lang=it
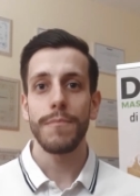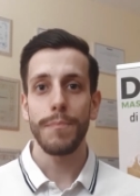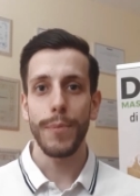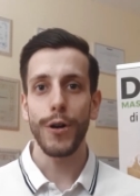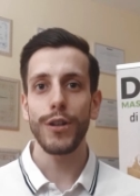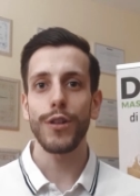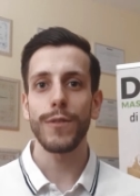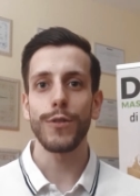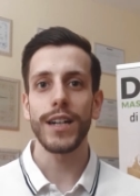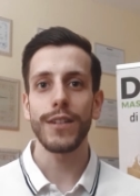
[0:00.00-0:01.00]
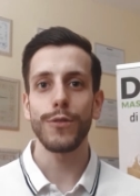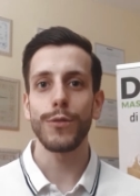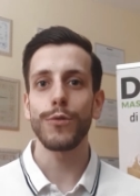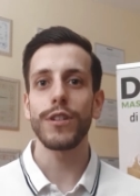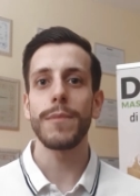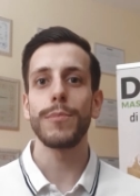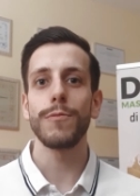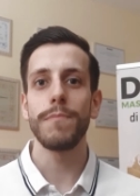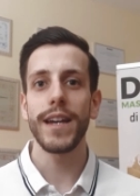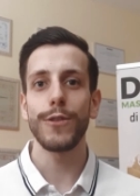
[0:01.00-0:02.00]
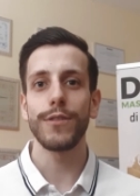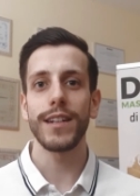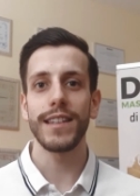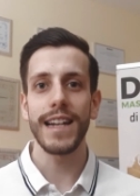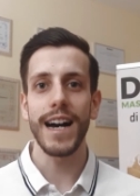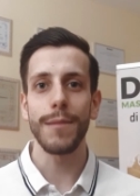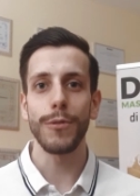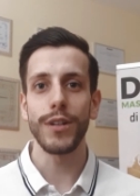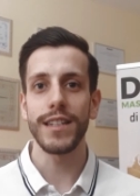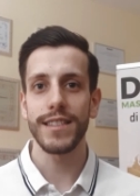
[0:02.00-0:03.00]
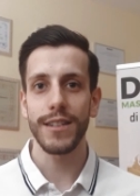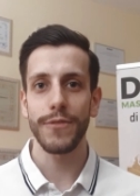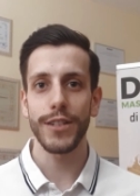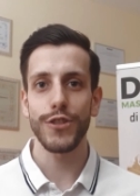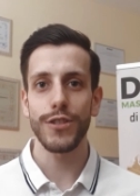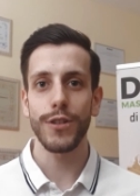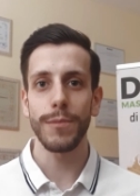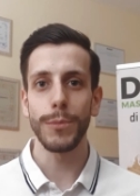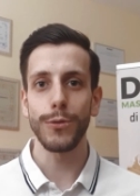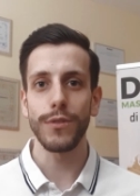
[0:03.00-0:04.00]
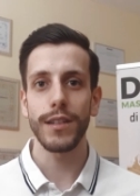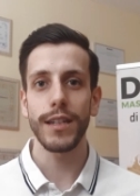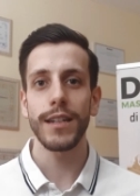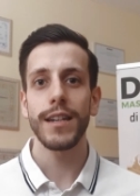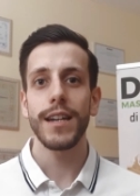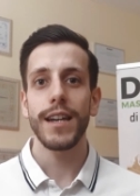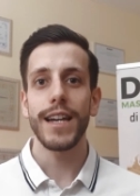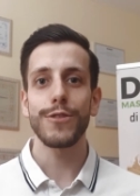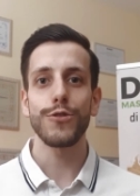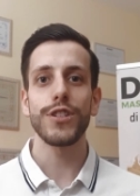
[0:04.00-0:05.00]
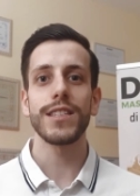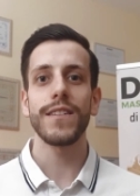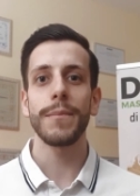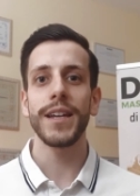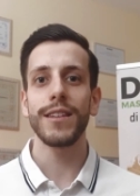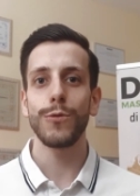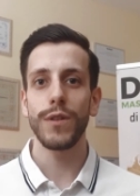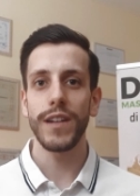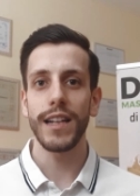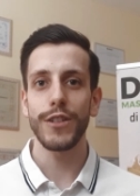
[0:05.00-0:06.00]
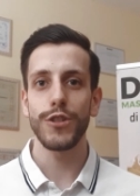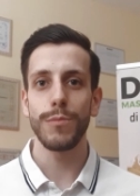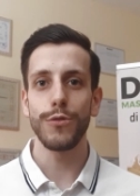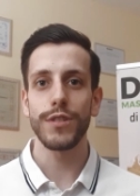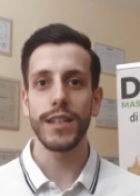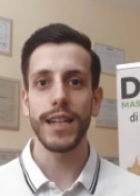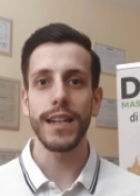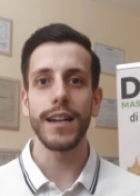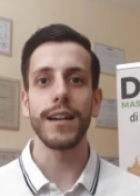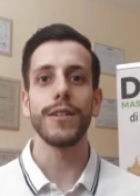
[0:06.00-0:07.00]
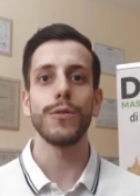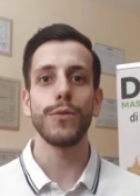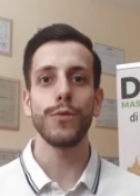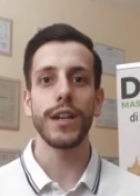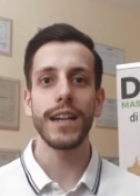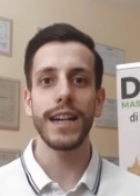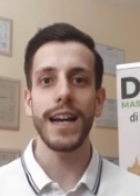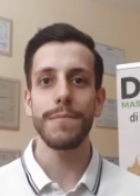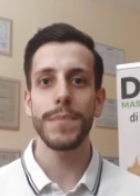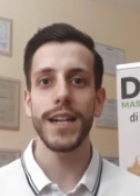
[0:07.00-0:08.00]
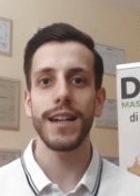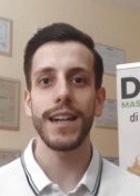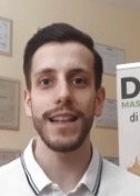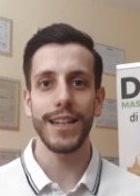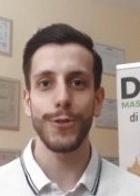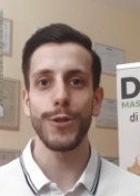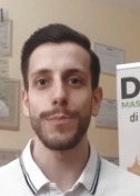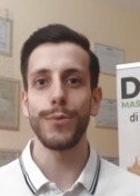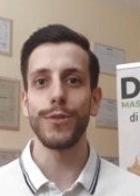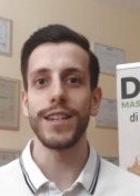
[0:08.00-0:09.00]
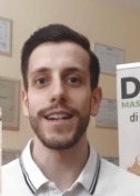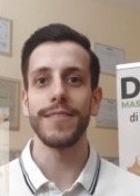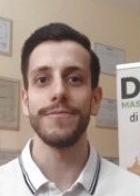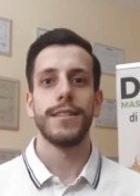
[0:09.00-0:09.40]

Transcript: Poi ho lavorato in uno dei più begli hotel di Napoli, il San Francesco al Monte, e successivamente due villaggi blu serena, uno in Calabria e l'altro in Puglia.